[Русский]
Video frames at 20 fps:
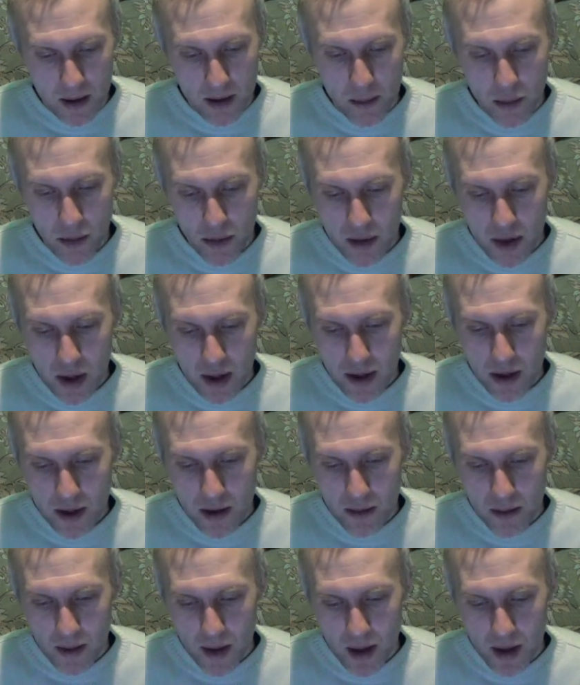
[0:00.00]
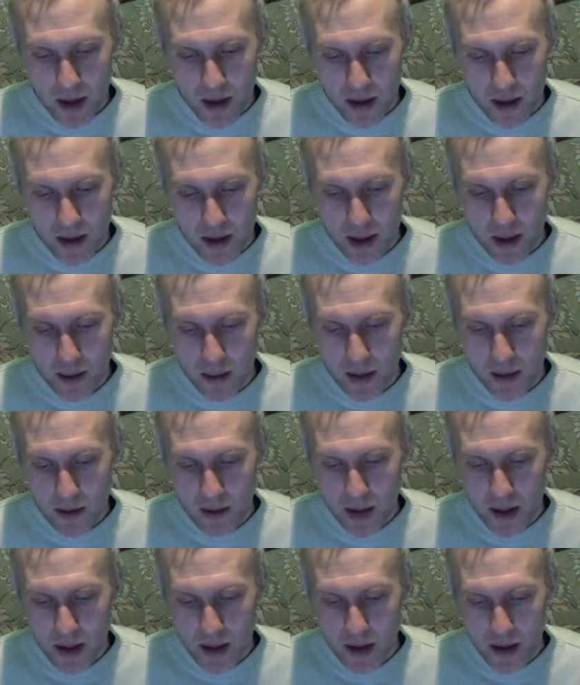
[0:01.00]
Пункт 1.2 нам
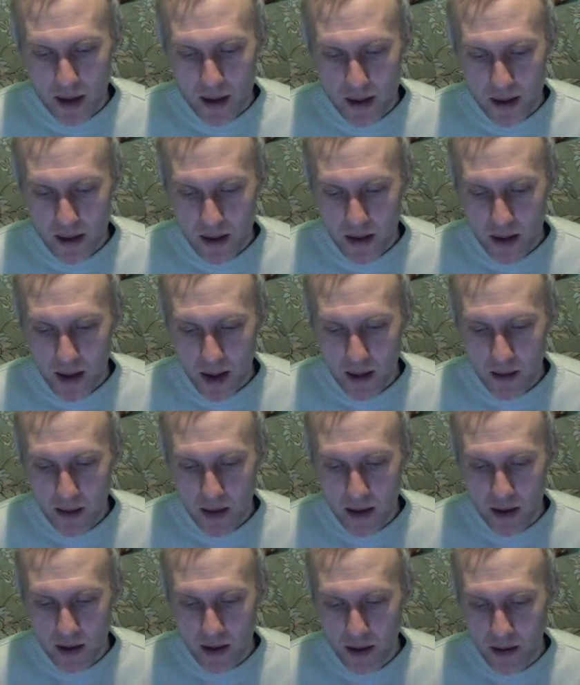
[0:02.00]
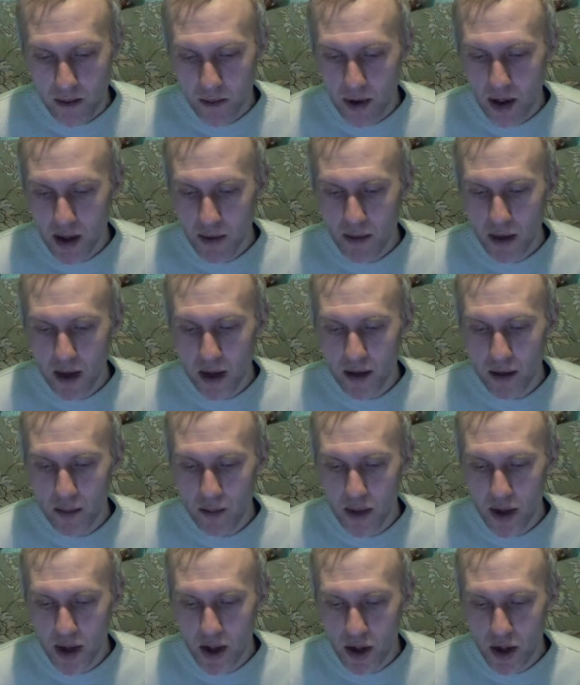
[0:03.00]
говорит о составе минимального
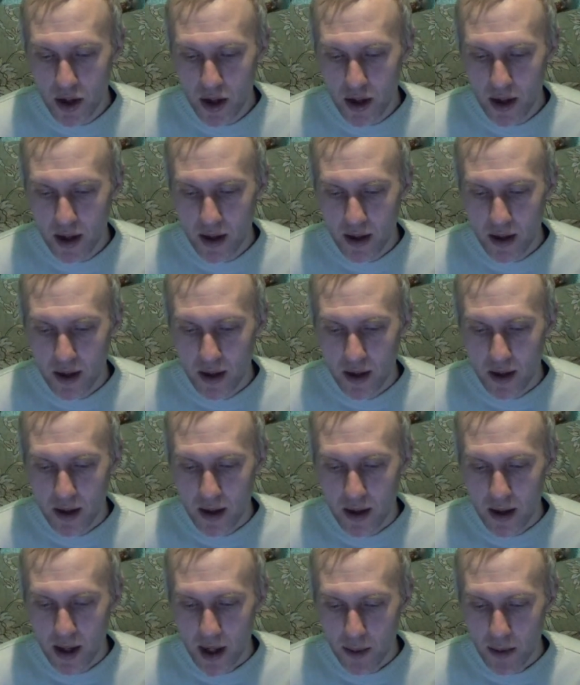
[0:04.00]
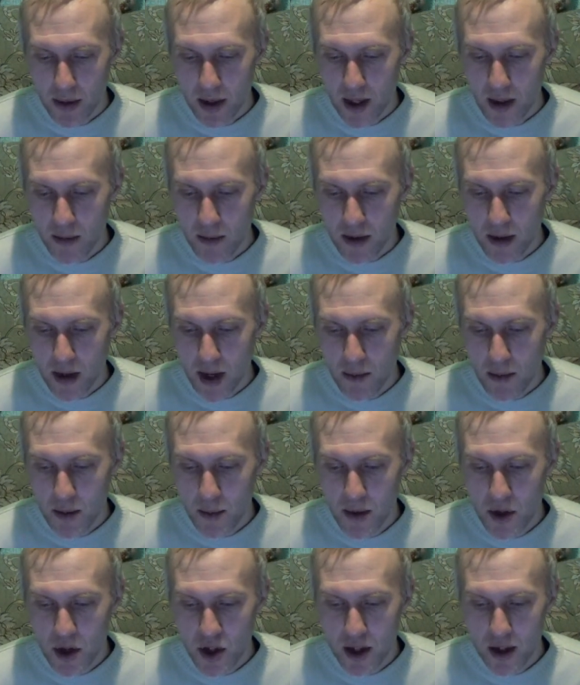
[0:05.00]
перечня, необходимых для
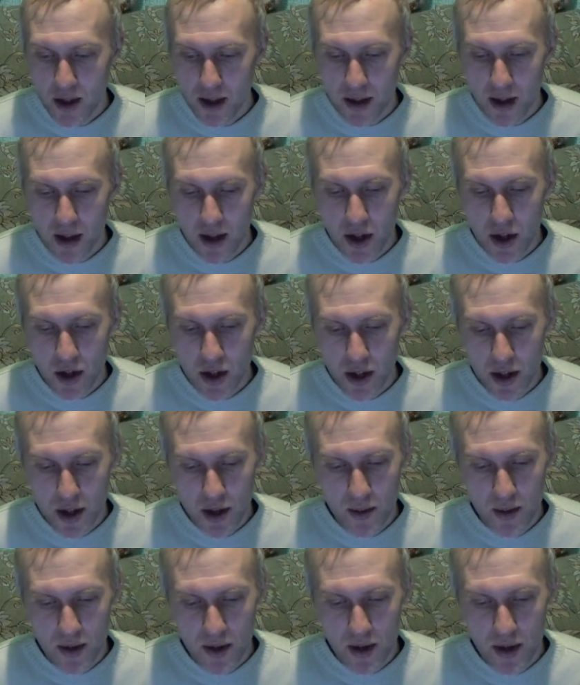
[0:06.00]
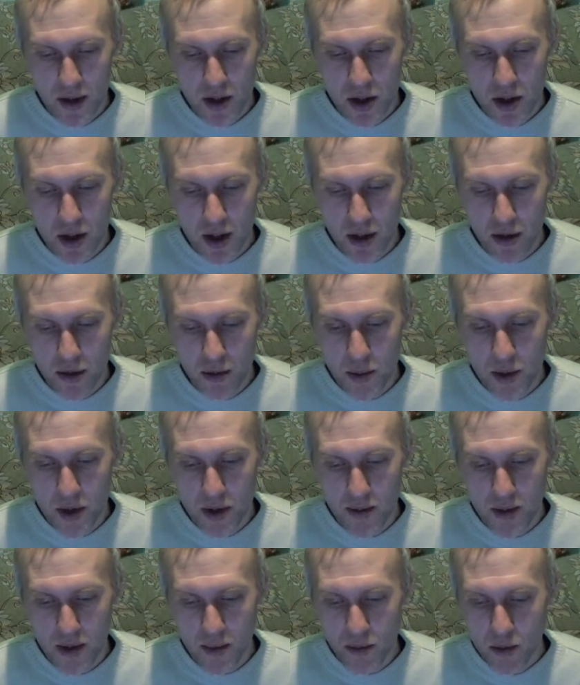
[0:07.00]
обеспечения надлежащего содержания
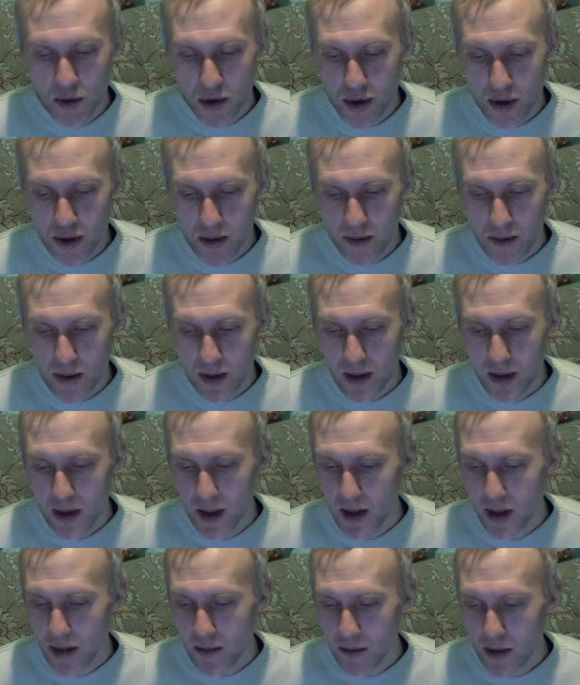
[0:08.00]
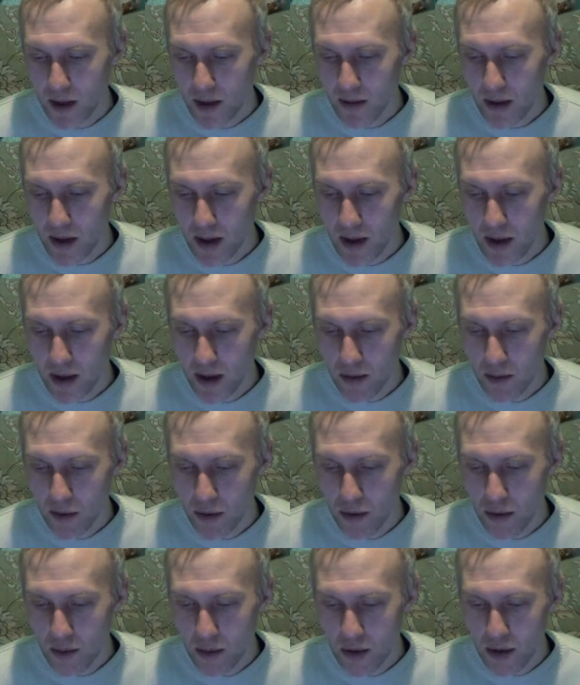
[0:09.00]
общего имущества в многоквартирном
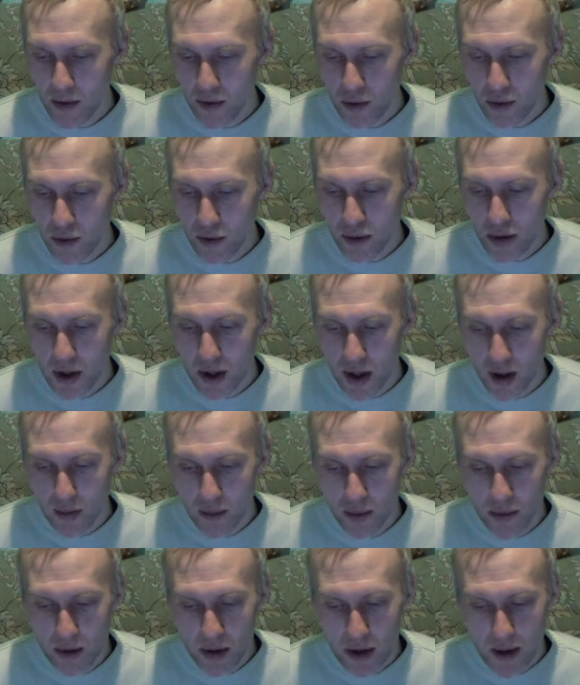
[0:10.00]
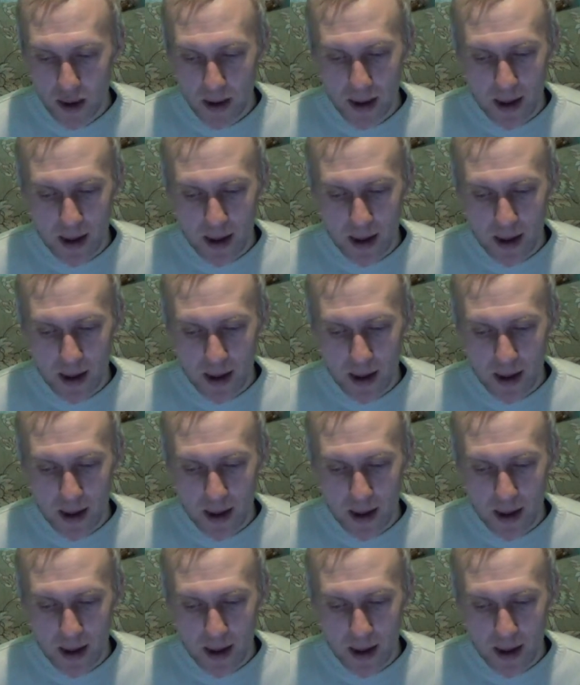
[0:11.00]
доме, услуг и работ,